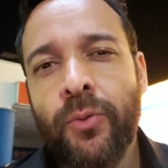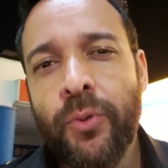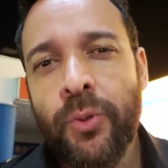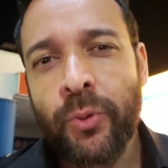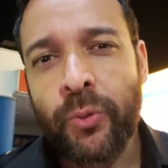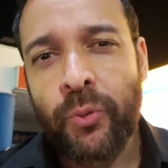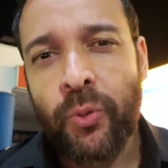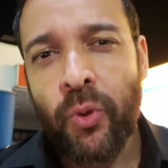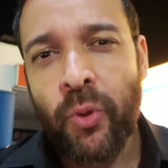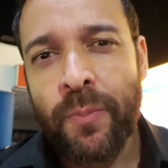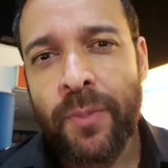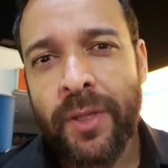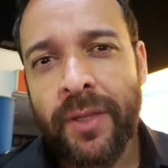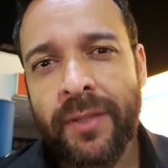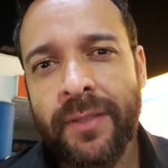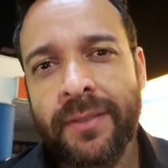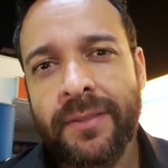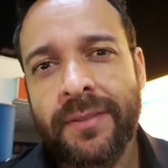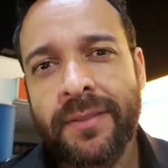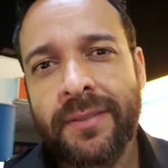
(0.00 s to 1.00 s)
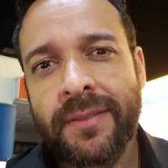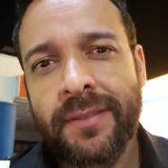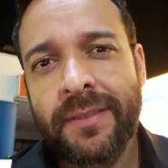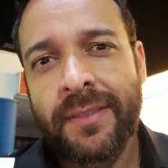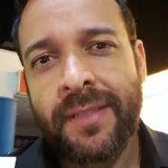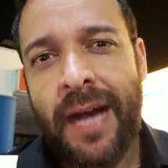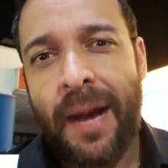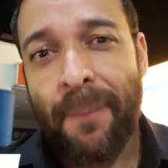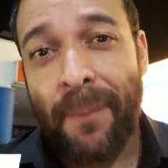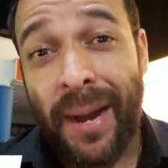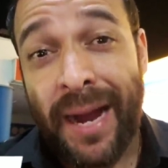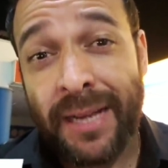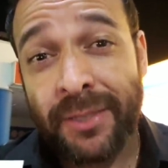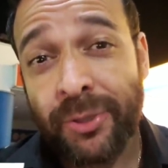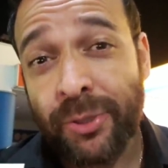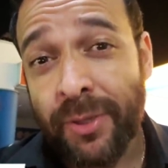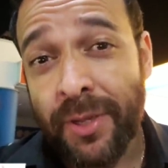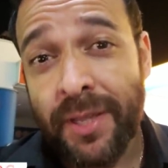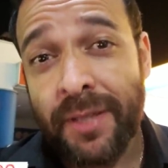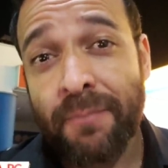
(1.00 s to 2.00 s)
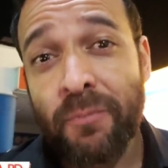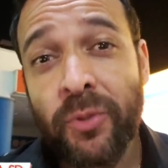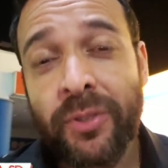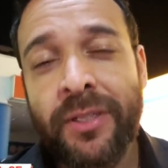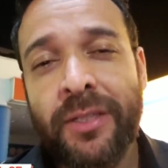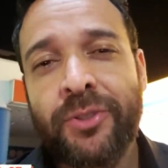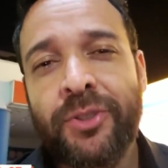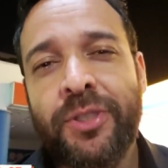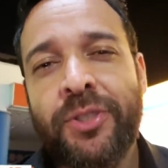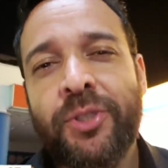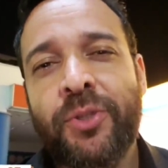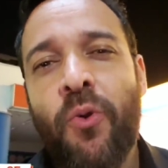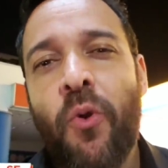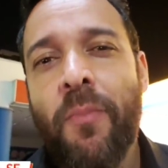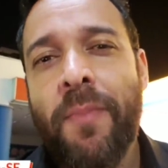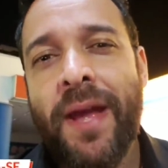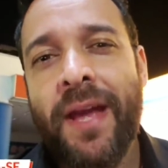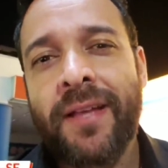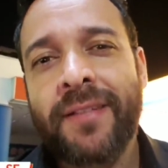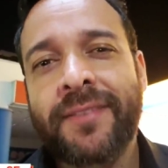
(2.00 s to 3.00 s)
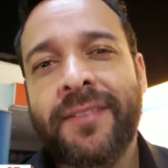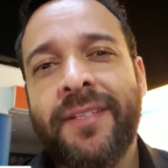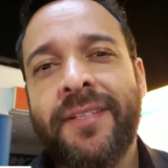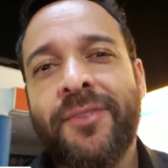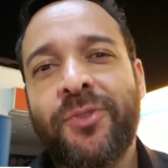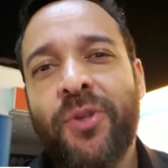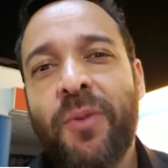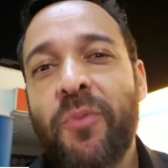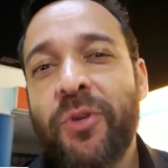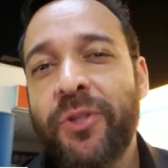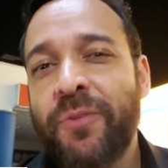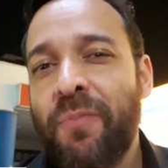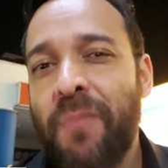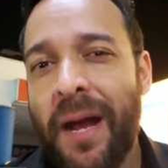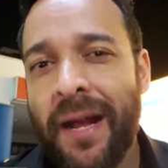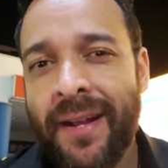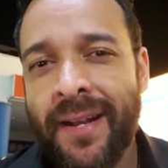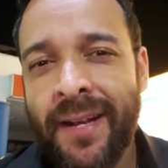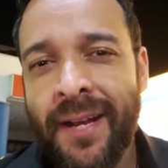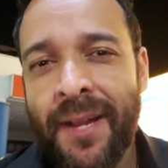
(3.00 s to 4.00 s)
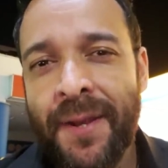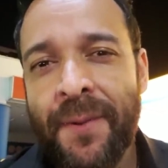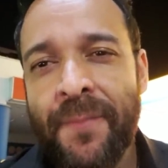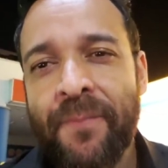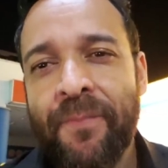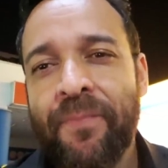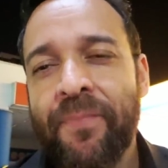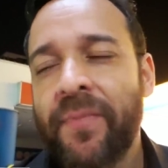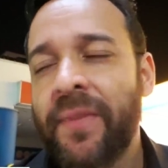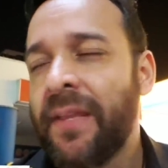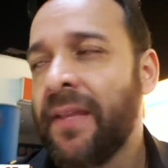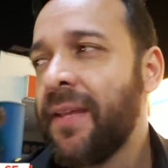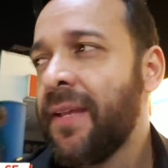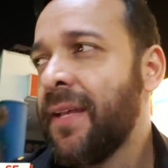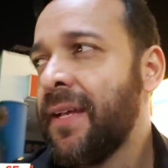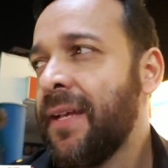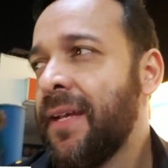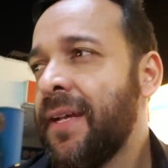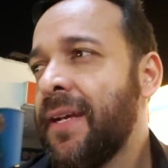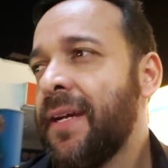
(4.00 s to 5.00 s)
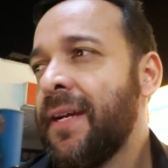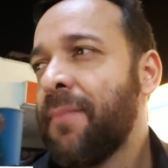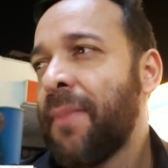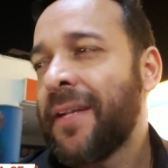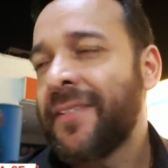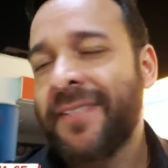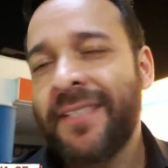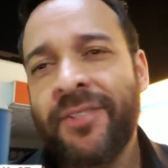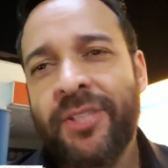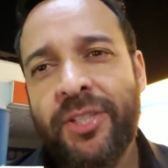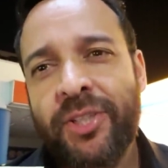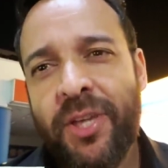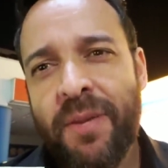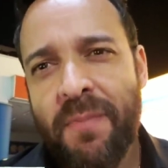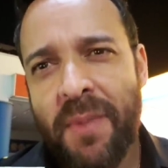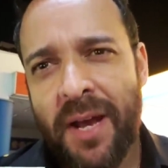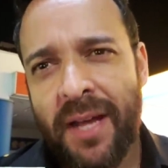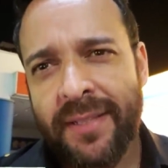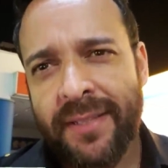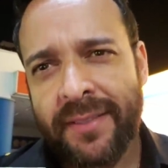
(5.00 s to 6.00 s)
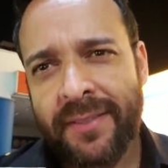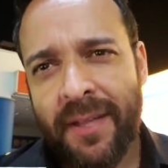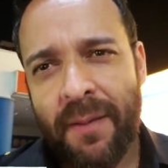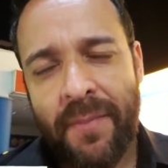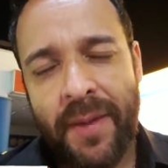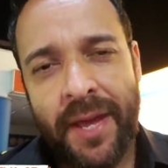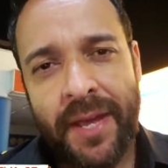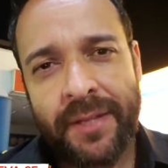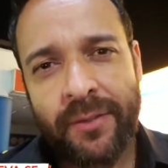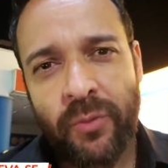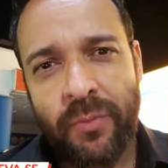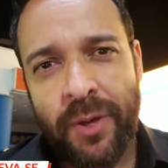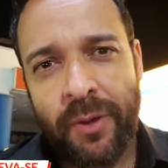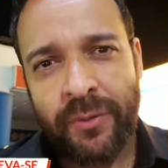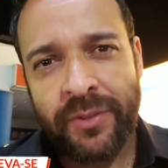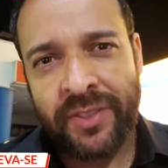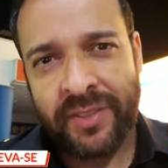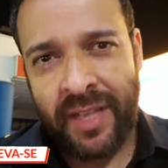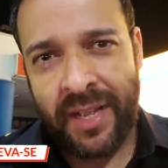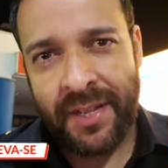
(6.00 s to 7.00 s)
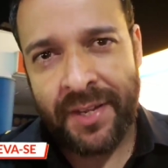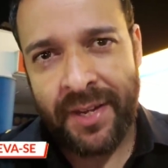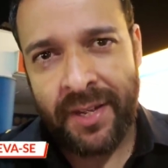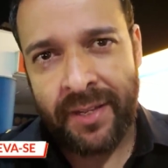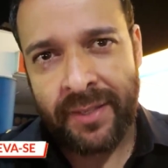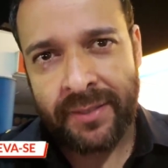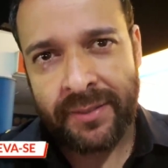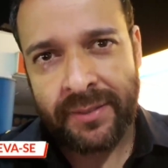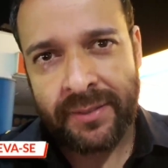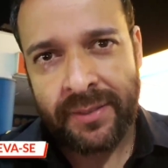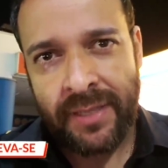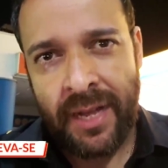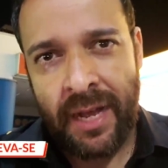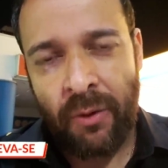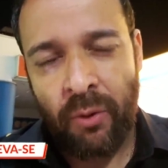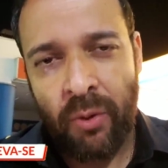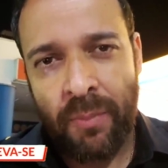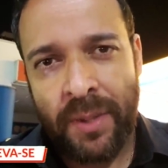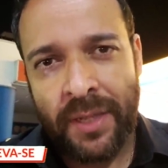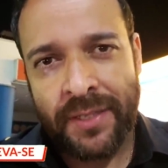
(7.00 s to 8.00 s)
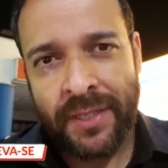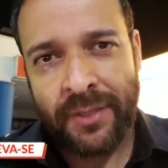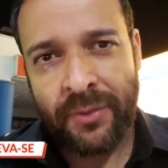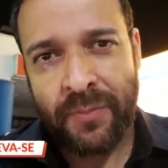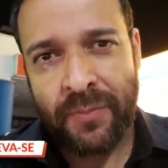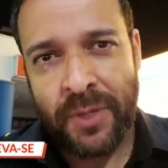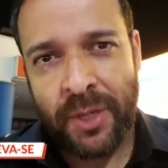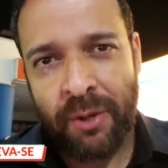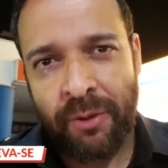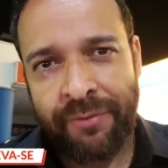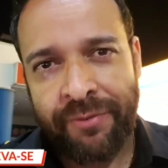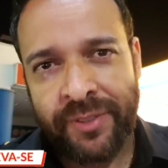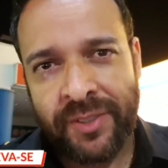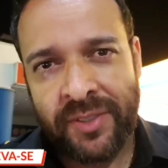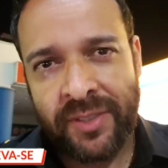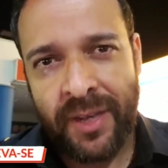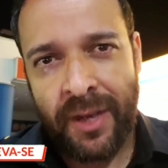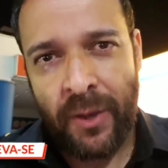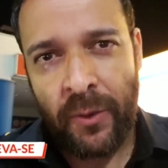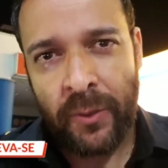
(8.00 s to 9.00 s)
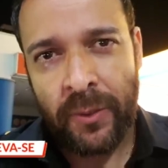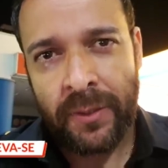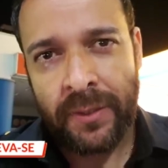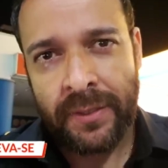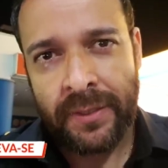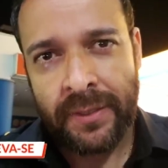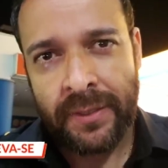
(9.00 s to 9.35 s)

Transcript: no YouTube, abaixo aí, muita gente comenta, isso é muito bacana. Mas tem gente que manda também no meu Instagram, arroba Nando Pinheiro Oficial.